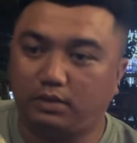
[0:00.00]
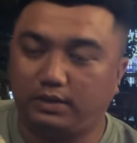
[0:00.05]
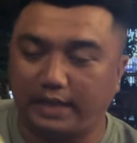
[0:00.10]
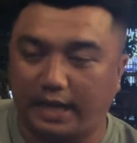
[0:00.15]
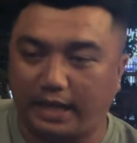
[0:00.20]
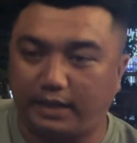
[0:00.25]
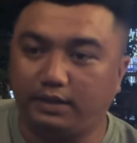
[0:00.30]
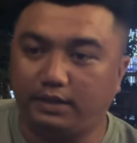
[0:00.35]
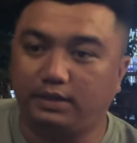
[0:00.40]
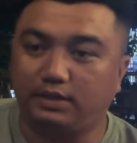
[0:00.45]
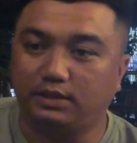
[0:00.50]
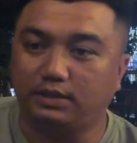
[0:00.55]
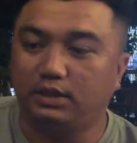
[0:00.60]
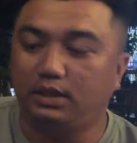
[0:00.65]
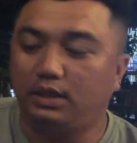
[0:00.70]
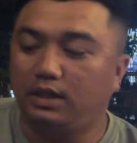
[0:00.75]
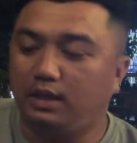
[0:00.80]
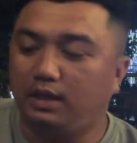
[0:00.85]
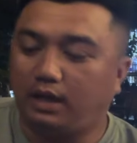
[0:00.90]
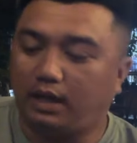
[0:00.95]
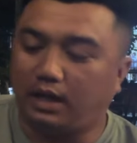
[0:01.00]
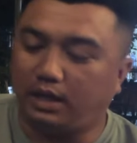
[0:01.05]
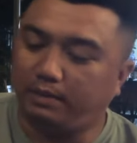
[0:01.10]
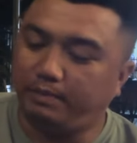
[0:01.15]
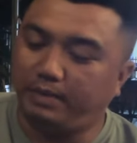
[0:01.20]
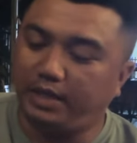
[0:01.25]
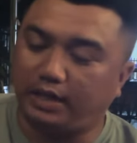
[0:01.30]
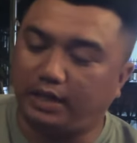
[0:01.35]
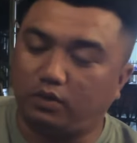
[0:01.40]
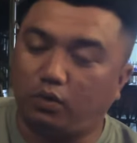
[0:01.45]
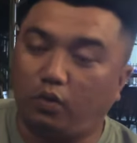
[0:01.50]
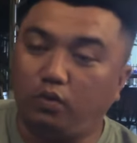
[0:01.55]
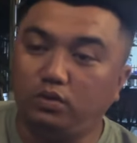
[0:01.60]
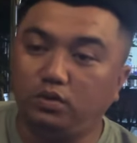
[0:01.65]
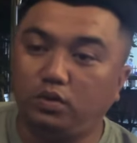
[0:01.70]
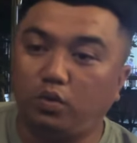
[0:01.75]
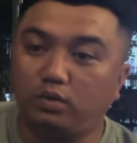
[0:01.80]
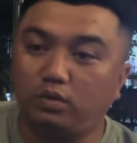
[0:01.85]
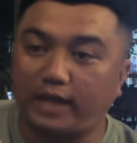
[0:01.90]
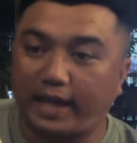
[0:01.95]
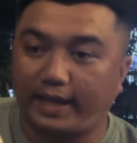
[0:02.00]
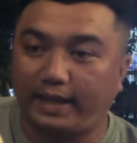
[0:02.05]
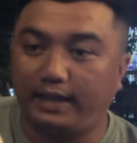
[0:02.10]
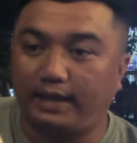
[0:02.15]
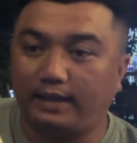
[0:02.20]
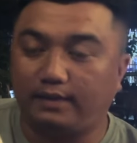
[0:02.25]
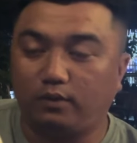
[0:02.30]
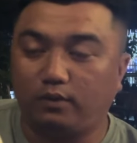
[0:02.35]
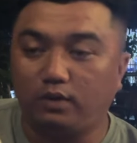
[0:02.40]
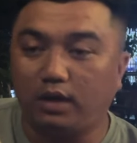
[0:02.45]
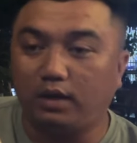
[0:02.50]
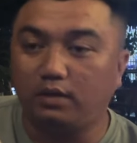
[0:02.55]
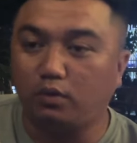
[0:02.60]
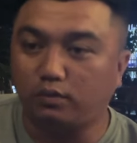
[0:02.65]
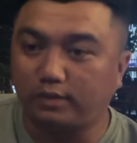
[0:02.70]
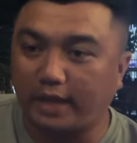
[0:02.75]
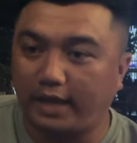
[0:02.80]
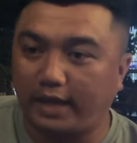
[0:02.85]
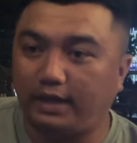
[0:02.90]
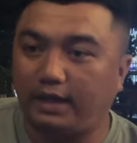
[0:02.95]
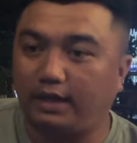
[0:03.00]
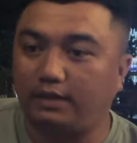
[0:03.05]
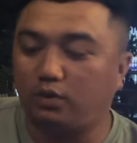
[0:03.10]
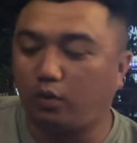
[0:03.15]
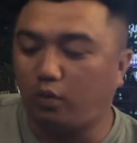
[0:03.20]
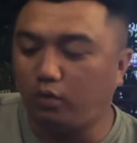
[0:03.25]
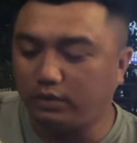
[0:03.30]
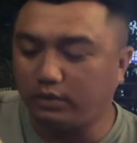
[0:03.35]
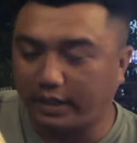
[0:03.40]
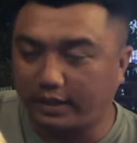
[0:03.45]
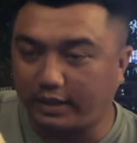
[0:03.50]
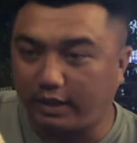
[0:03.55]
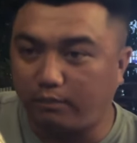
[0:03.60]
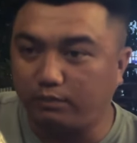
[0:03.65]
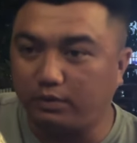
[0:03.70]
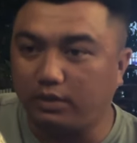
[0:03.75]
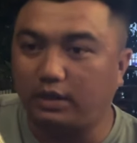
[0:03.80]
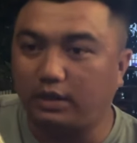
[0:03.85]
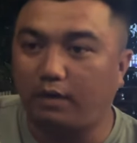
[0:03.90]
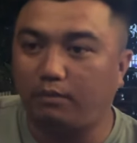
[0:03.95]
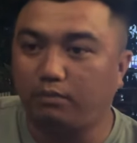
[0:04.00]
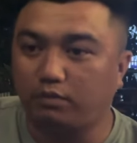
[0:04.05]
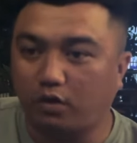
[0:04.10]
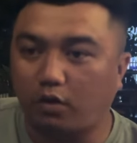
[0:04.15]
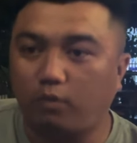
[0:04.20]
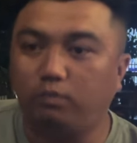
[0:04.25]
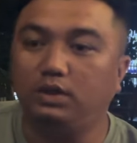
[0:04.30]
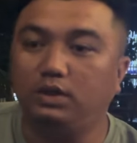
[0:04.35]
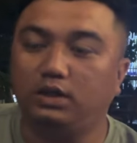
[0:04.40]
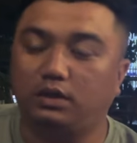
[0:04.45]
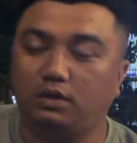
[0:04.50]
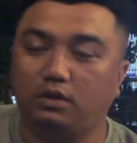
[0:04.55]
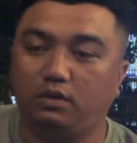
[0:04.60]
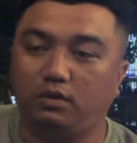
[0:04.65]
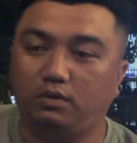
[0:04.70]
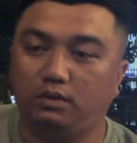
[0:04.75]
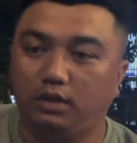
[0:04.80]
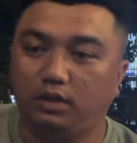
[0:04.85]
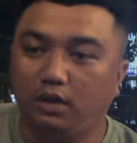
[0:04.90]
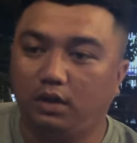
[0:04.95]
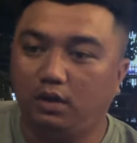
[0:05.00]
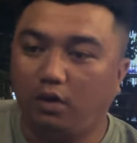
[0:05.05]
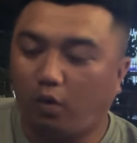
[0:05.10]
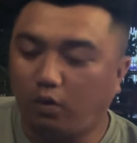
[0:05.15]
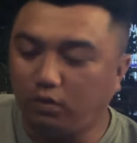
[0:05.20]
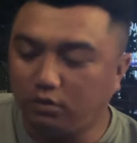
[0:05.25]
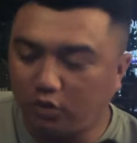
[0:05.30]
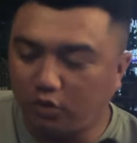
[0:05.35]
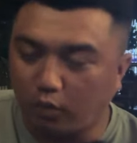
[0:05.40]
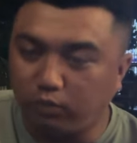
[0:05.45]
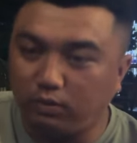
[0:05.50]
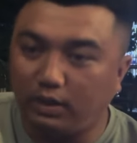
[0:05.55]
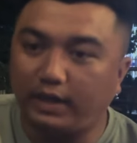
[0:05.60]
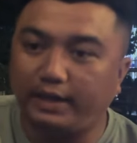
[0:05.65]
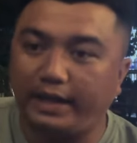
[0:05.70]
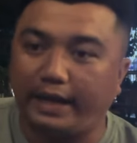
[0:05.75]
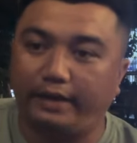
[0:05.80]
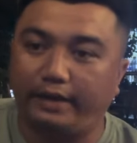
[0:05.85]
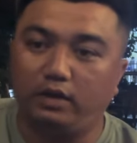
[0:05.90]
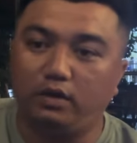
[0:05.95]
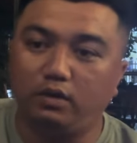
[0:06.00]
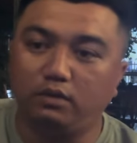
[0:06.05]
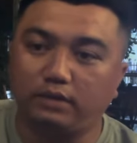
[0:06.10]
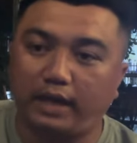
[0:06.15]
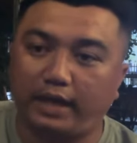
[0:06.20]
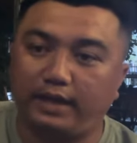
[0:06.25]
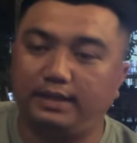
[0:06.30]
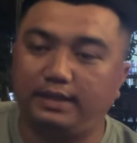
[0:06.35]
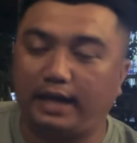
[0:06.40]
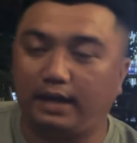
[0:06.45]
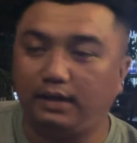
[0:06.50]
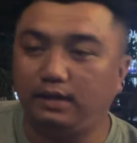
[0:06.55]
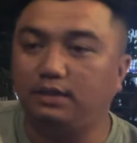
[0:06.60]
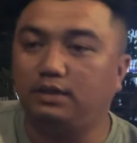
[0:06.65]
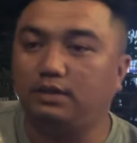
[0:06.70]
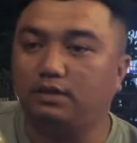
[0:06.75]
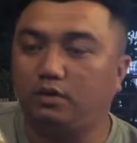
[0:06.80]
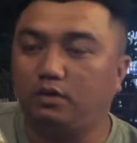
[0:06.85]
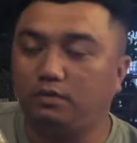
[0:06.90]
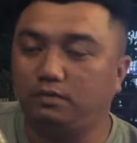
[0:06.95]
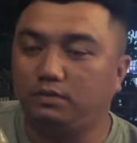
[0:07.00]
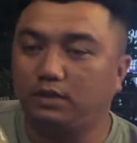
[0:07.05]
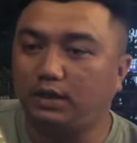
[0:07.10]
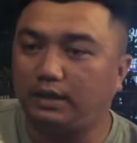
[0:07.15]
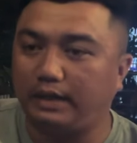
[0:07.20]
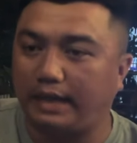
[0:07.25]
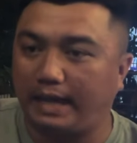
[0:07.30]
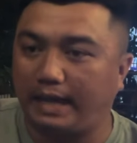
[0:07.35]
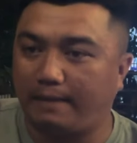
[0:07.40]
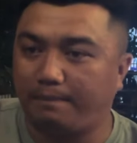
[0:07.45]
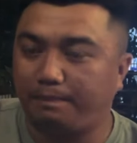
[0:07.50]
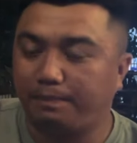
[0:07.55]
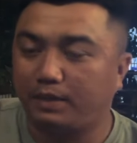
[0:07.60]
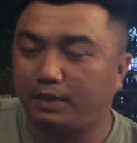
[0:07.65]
Dạ được à, bây giờ tôi uống thuốc tây tôi ngưng thuốc tây là tôi uống này không được không cũng được luôn uống chung với cái này thuốc tây vẫn được luôn tức là